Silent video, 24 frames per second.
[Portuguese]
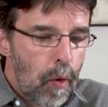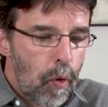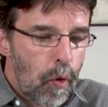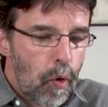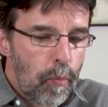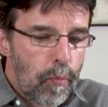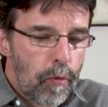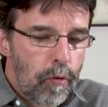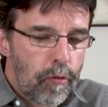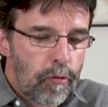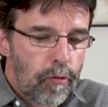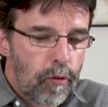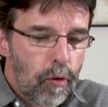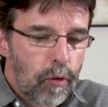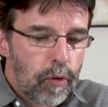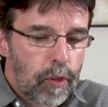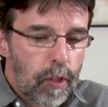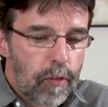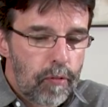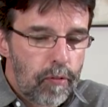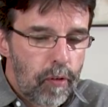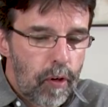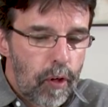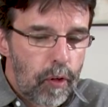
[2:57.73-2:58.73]
Como o fogo
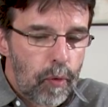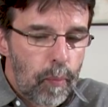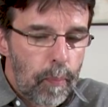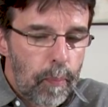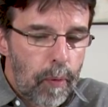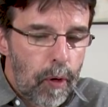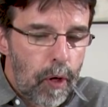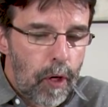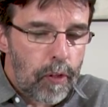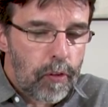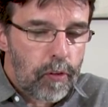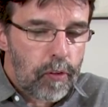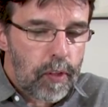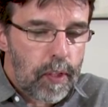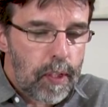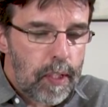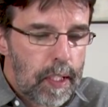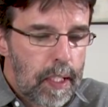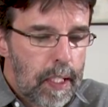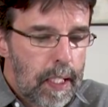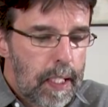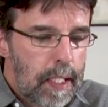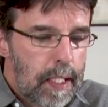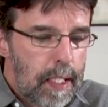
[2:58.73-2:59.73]
devora um bosque
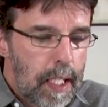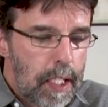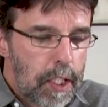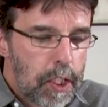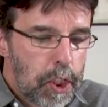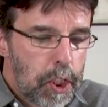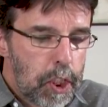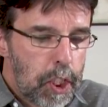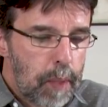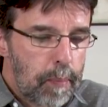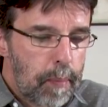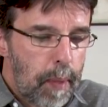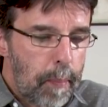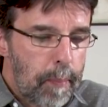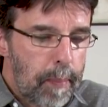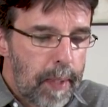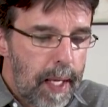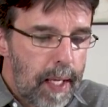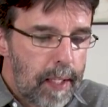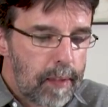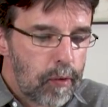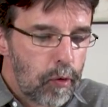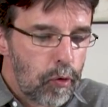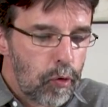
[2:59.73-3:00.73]
e a chama
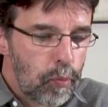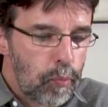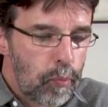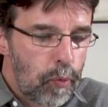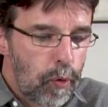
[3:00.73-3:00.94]
abrasa os